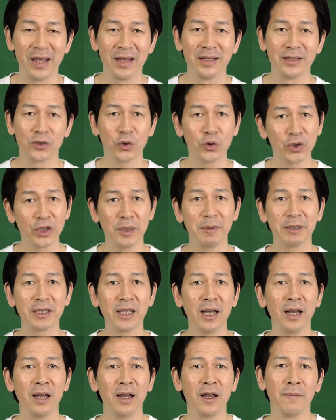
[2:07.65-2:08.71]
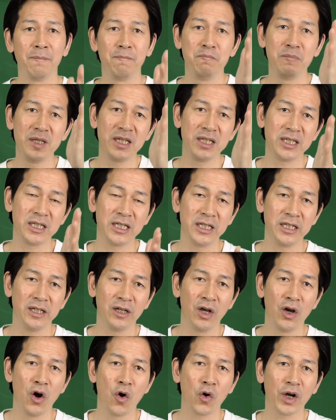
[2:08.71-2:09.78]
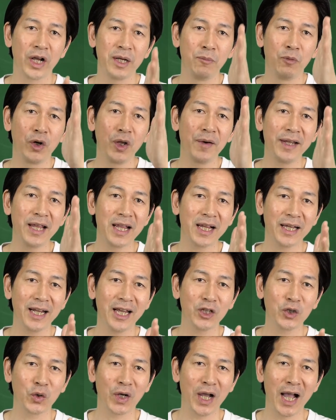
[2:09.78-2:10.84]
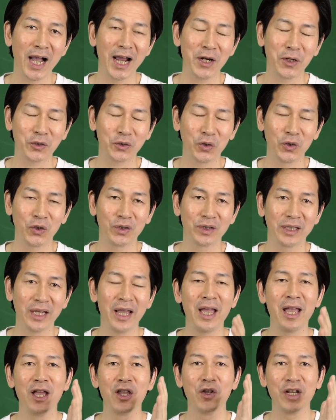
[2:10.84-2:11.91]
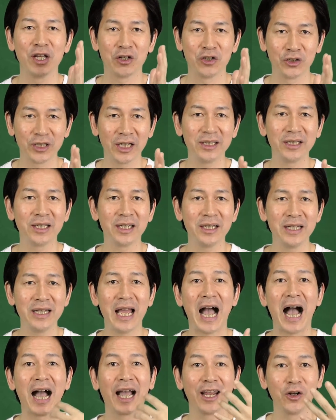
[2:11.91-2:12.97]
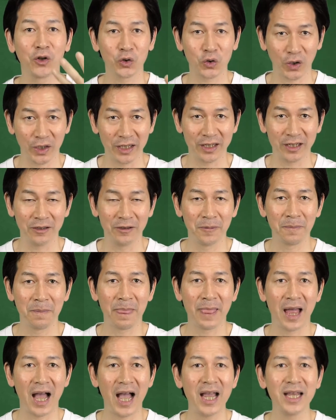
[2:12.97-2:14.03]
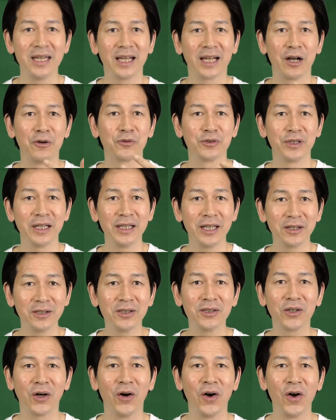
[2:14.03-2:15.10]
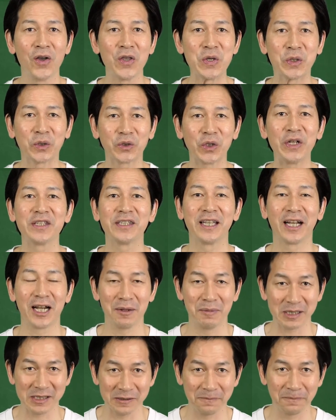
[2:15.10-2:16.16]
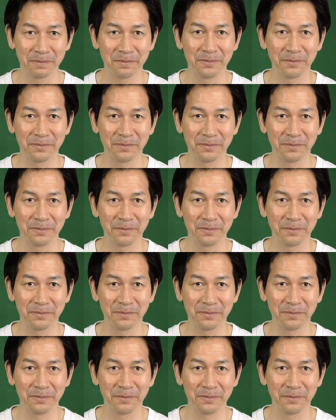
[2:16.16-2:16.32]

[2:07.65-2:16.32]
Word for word: その時にまたMECE、他に漏れはないかなと考えることによって、より具体的に上げることができる。アイデアが膨らんでくるということにつながります。